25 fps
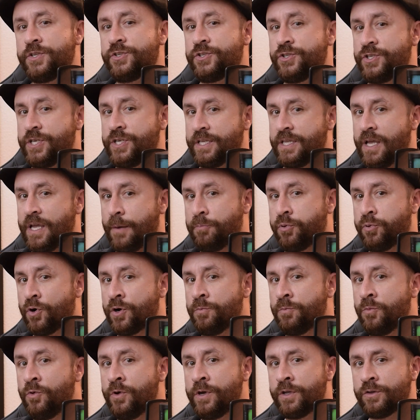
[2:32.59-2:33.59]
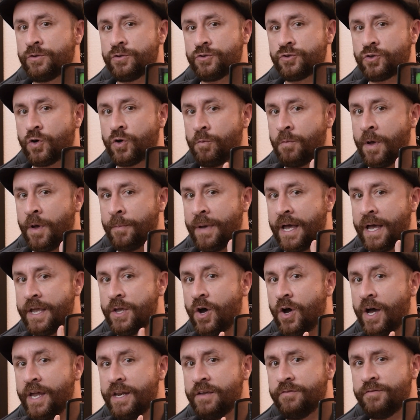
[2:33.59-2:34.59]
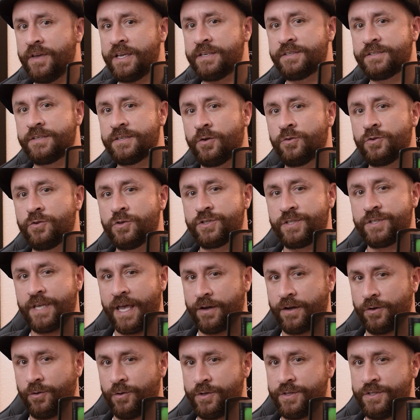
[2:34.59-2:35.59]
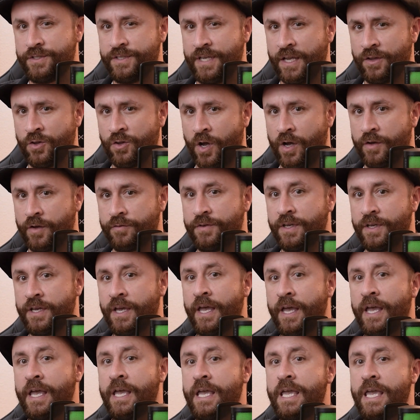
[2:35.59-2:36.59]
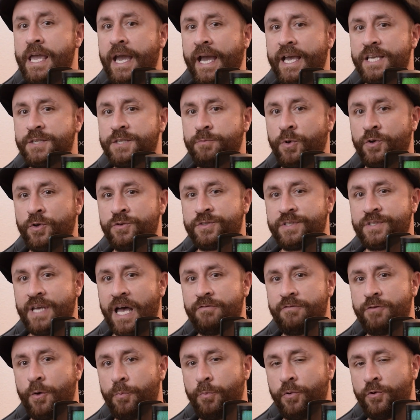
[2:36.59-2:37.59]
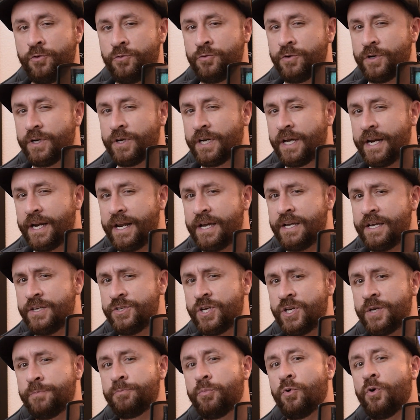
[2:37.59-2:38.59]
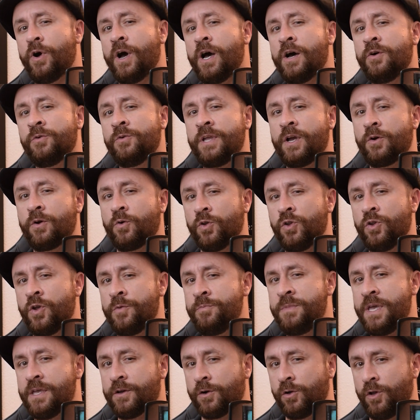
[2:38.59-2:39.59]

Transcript: tida por muitos como a maior invenção do século XIX e responsável por um grande empurrão na economia